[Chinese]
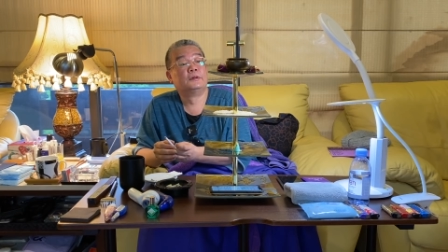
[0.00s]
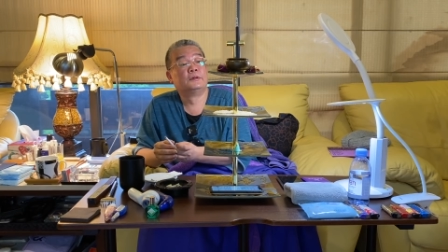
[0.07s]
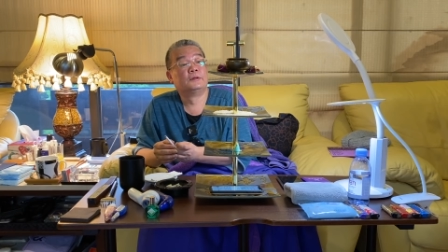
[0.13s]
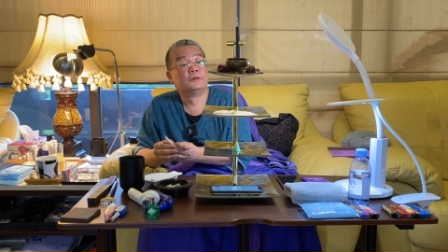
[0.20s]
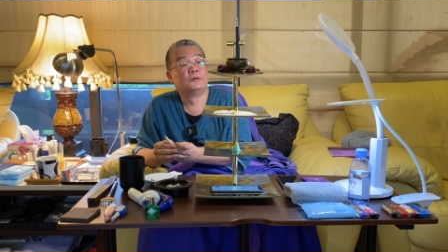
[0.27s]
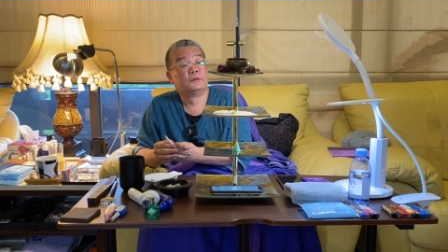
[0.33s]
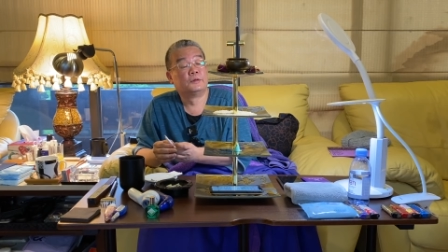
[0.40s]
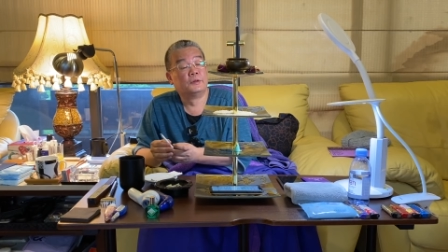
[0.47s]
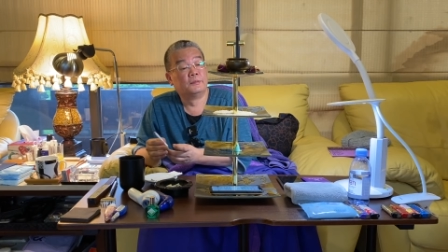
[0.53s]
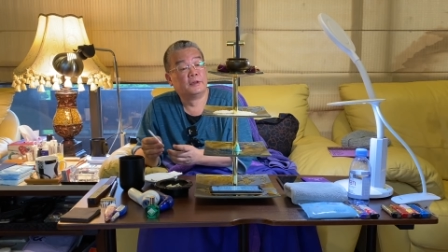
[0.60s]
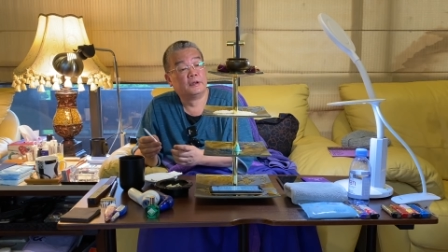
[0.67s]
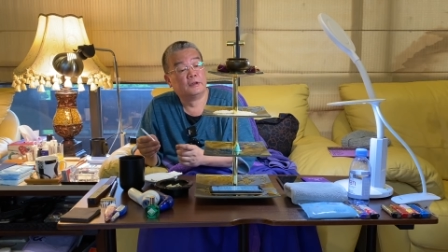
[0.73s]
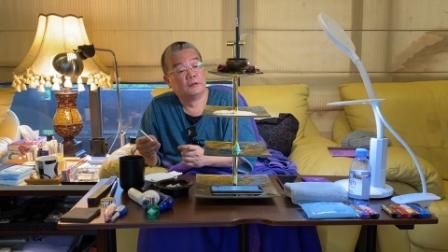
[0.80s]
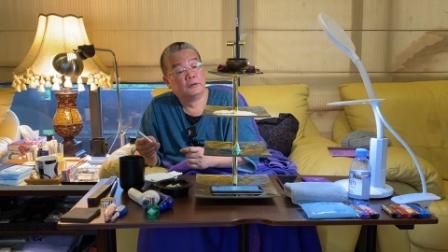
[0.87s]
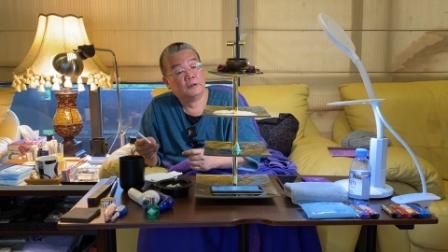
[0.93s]
有很多人没
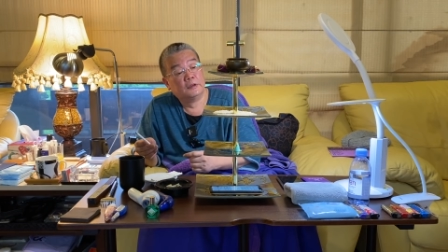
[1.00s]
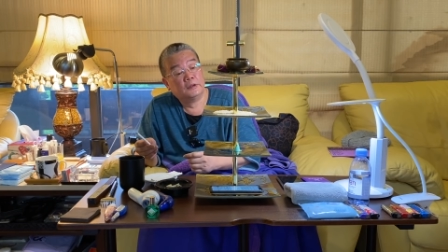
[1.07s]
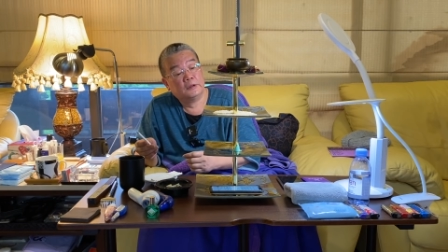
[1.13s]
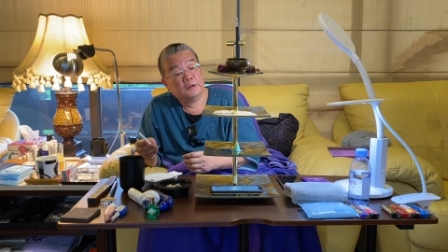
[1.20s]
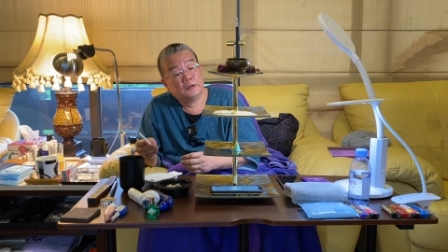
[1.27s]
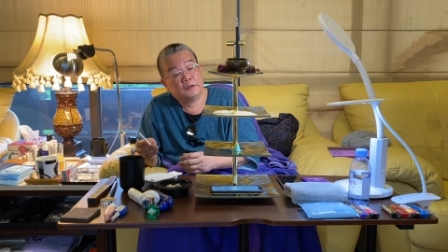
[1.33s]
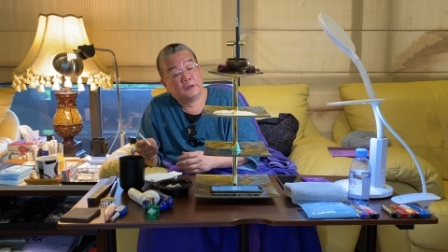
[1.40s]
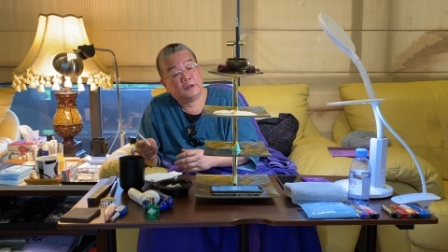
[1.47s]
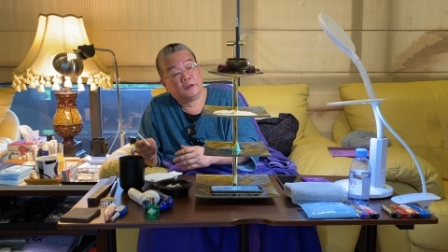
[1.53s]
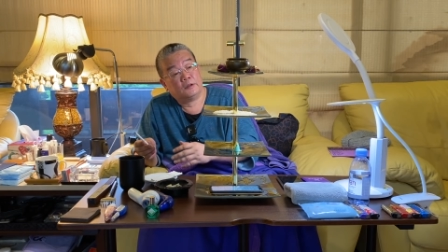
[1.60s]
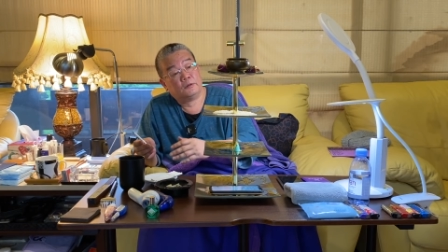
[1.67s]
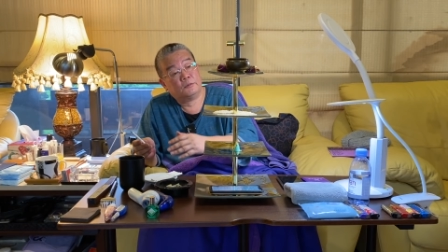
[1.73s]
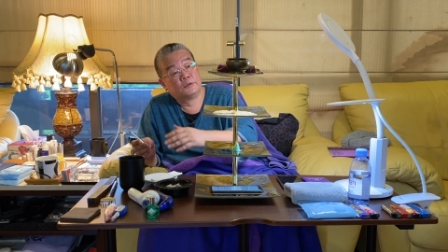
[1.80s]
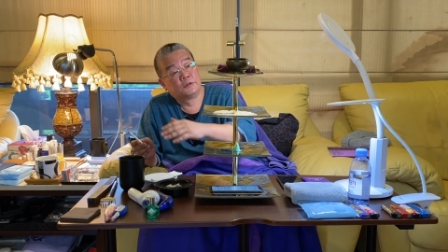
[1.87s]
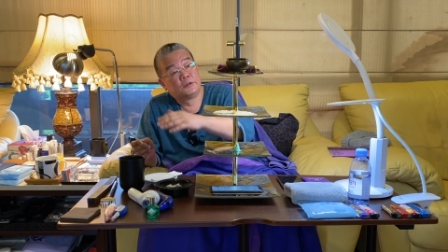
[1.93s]
有，那我
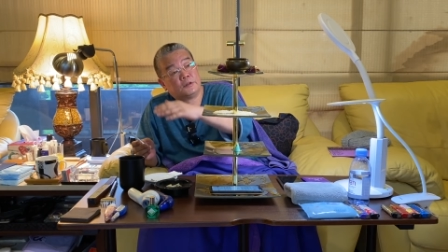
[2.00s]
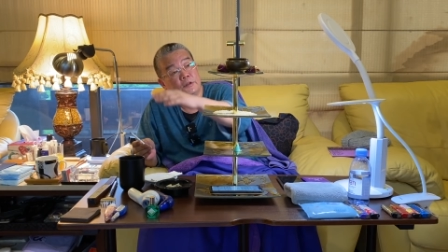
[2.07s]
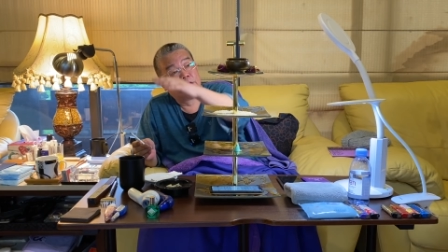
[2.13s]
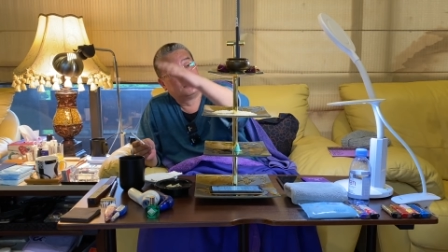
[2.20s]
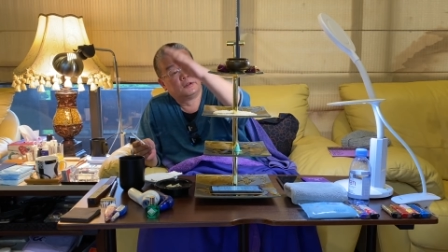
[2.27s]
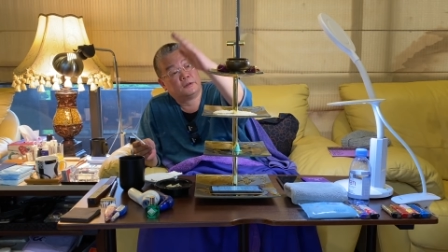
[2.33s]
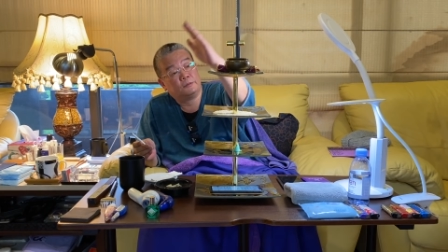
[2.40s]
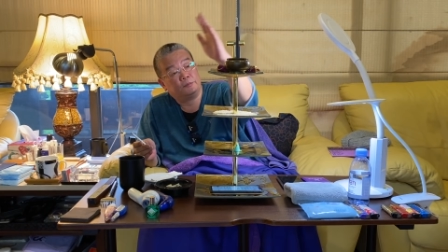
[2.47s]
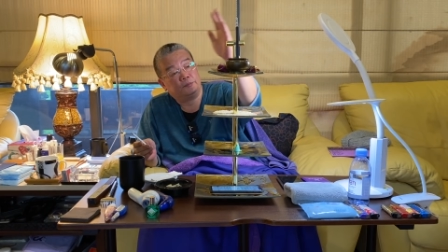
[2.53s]
们这些呢，